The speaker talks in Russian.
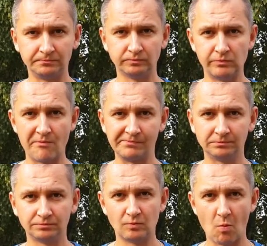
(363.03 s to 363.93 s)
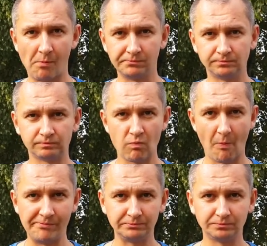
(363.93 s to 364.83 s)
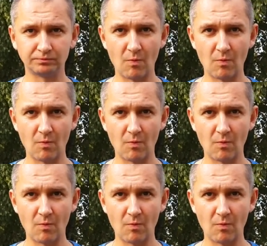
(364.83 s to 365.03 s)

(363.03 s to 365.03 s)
я же тебя спросил, тебе нравится самоцвет нефритовый?